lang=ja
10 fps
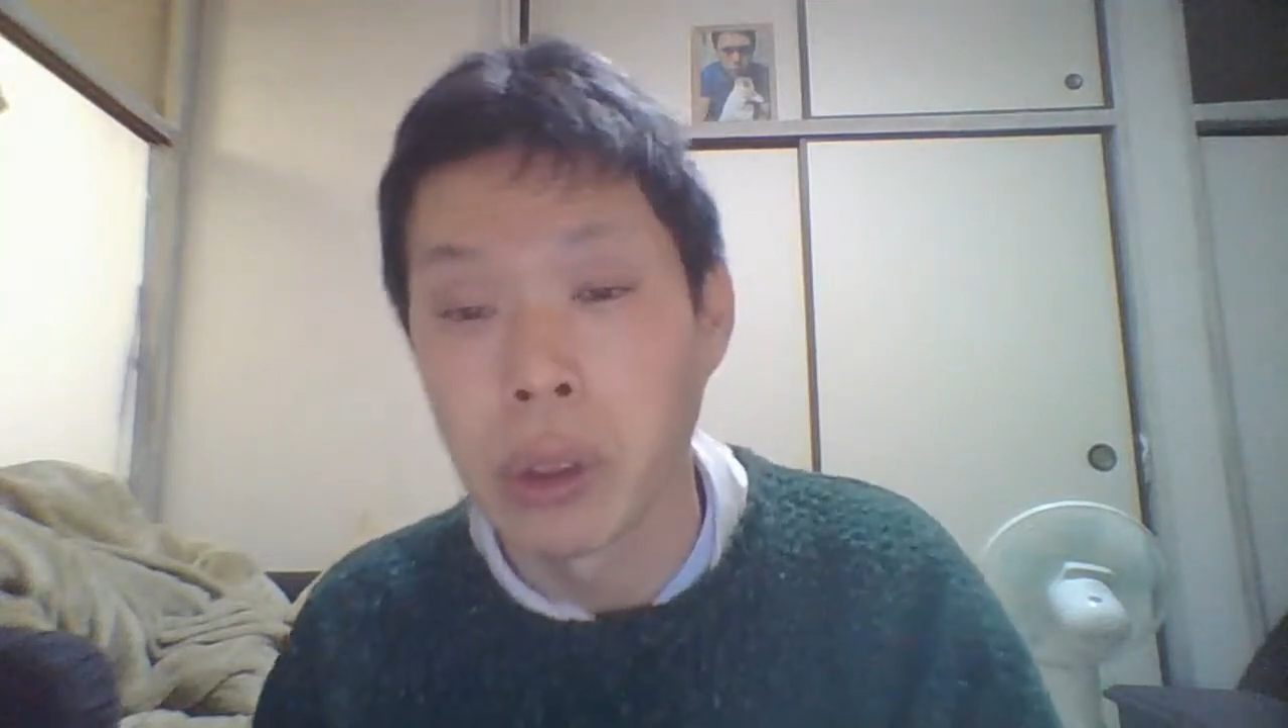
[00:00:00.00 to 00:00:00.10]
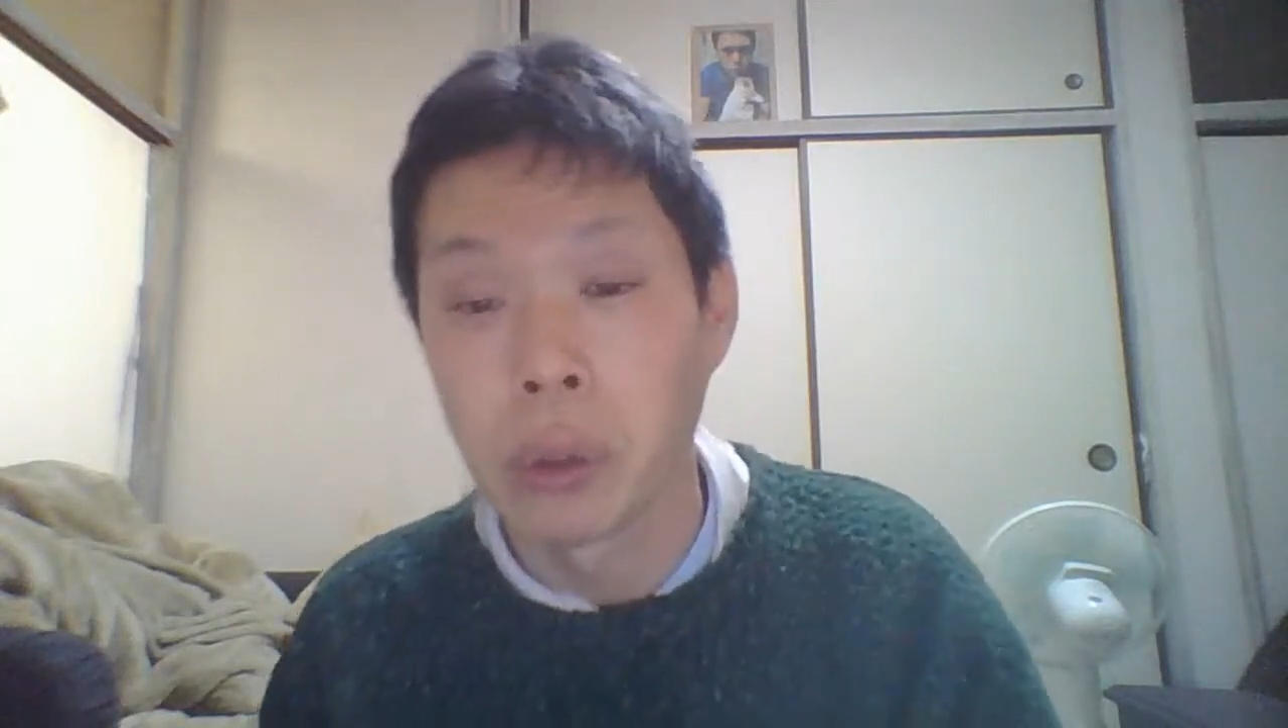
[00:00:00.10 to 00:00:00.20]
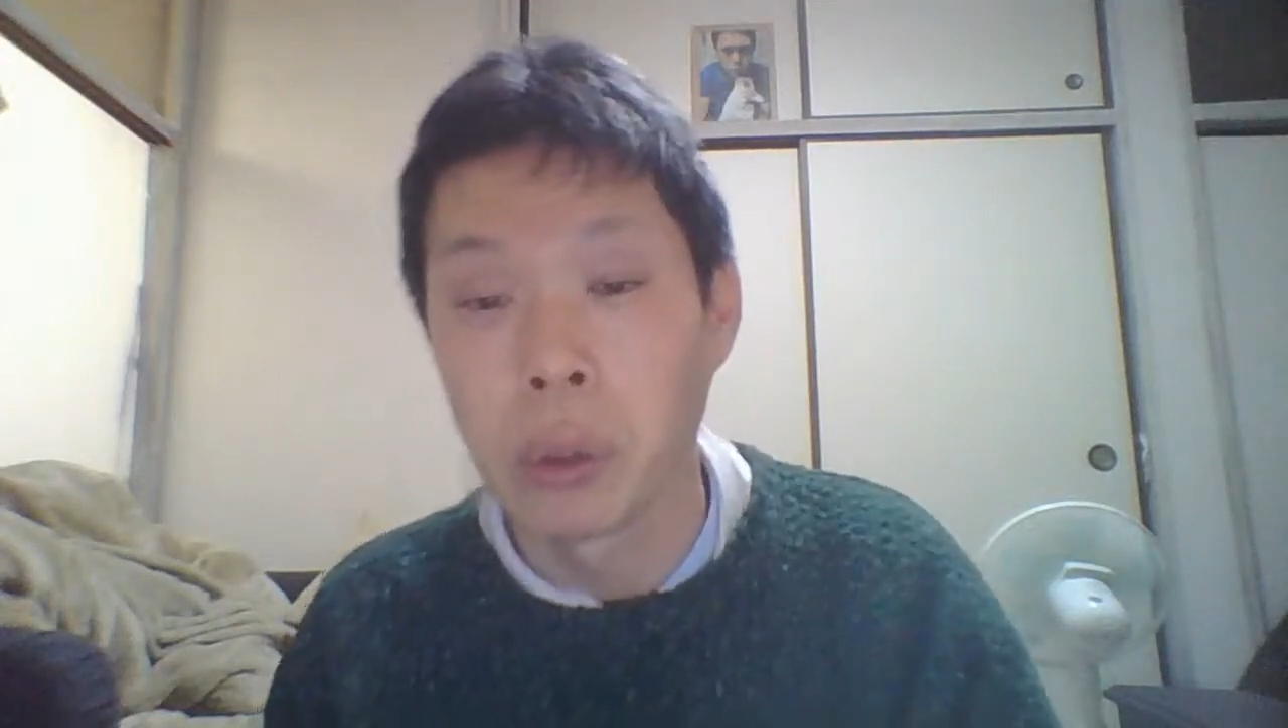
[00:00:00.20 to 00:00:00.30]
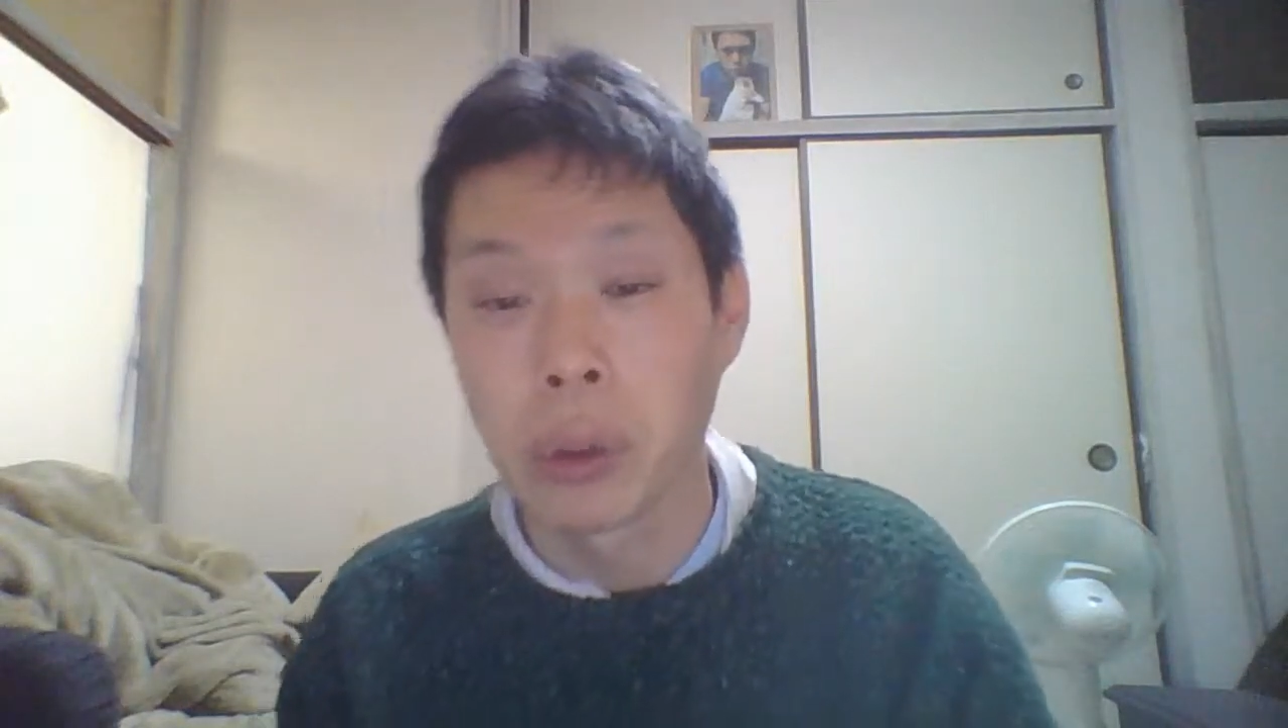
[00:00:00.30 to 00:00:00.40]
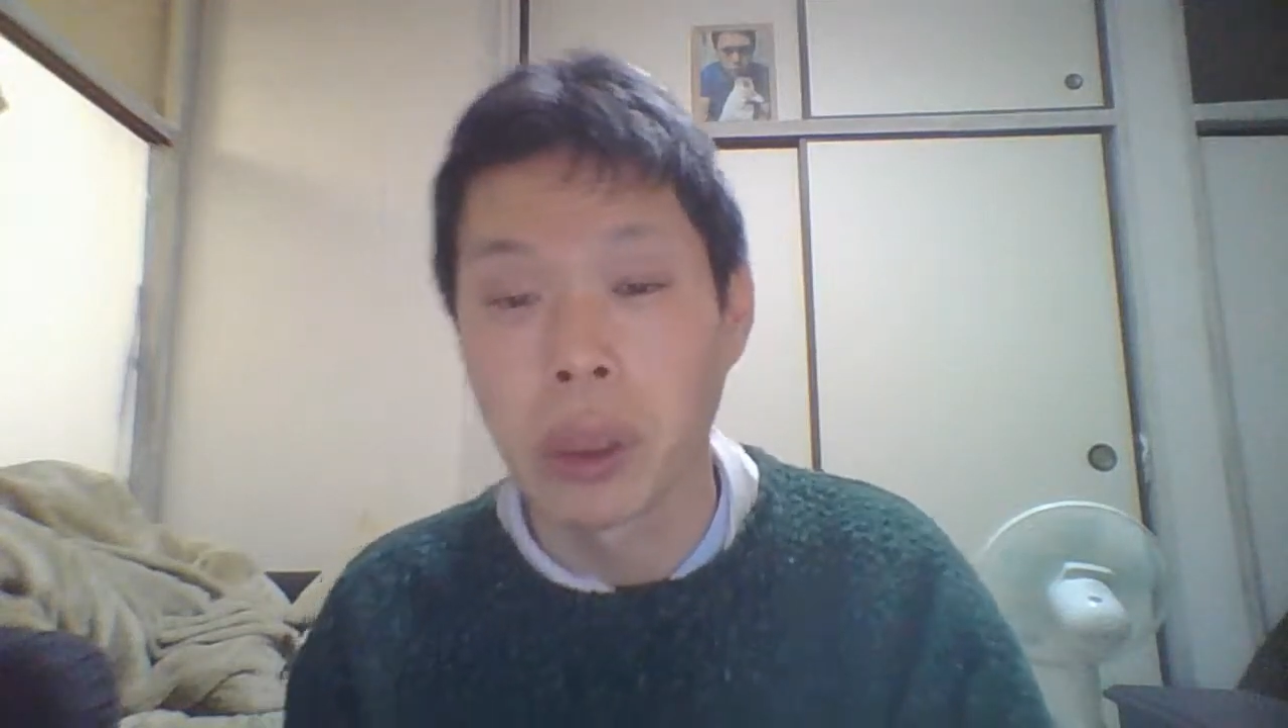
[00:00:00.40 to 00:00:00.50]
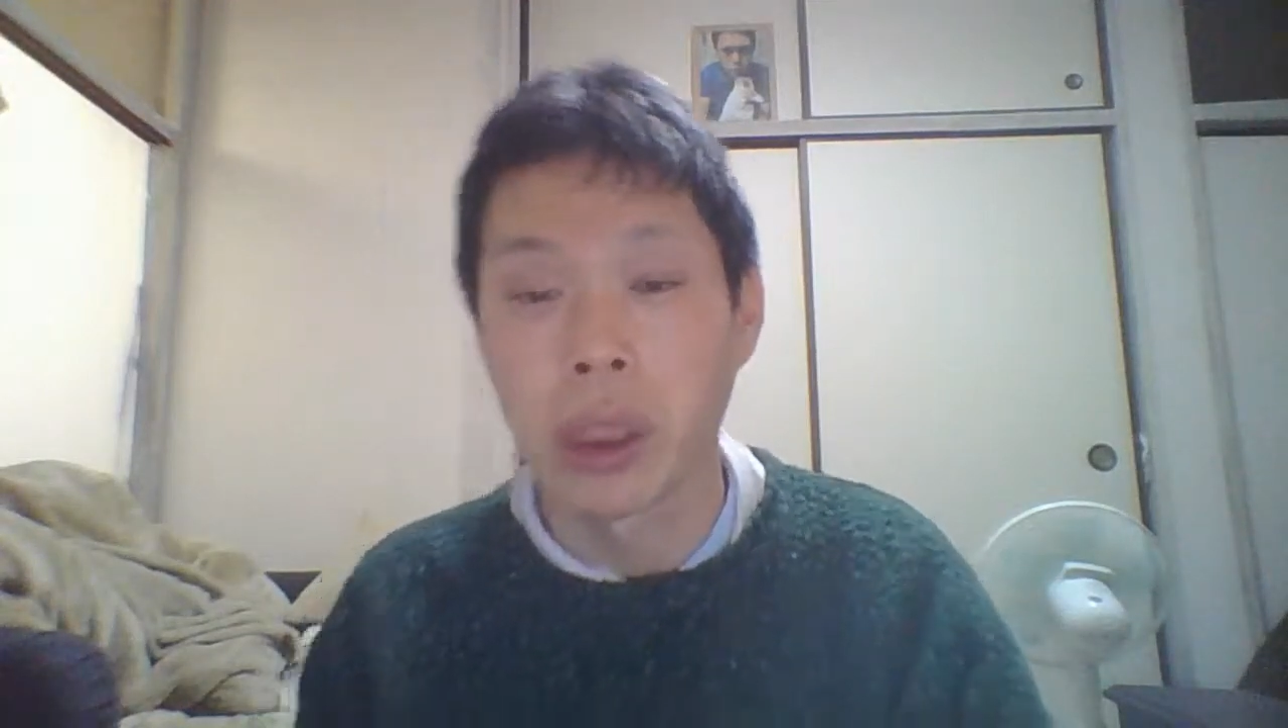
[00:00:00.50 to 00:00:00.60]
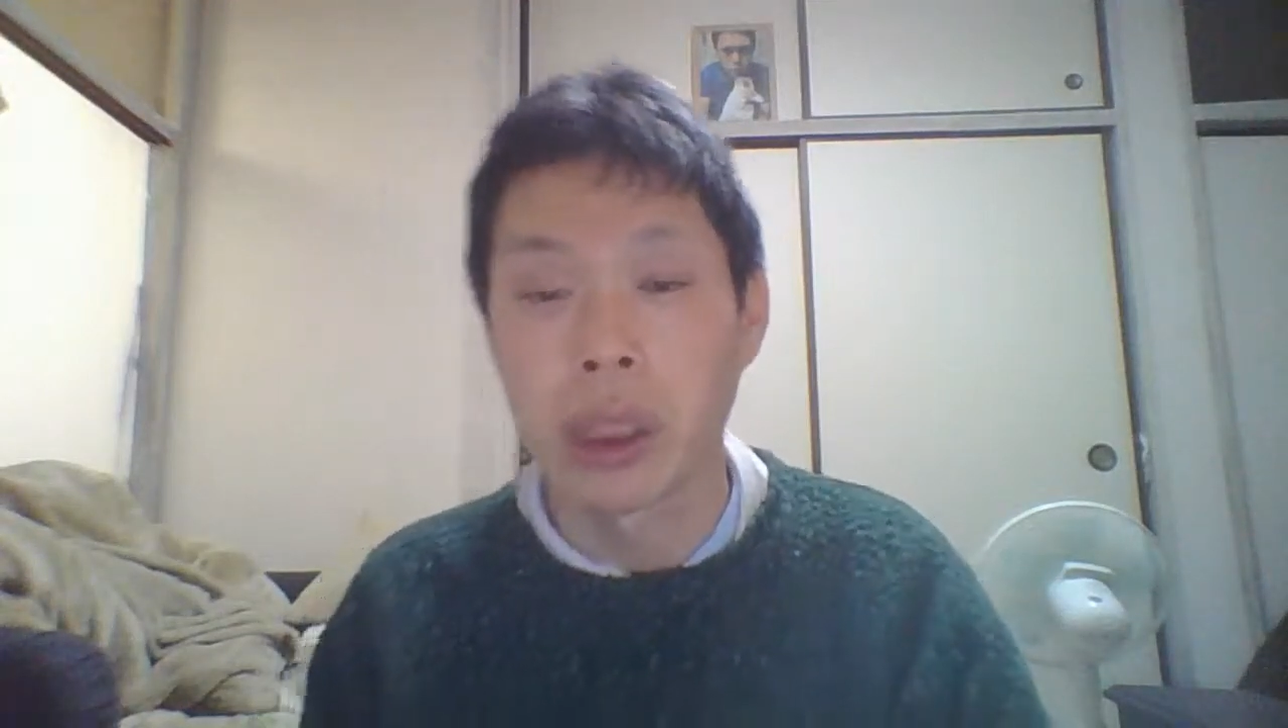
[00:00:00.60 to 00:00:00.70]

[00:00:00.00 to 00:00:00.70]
ということをして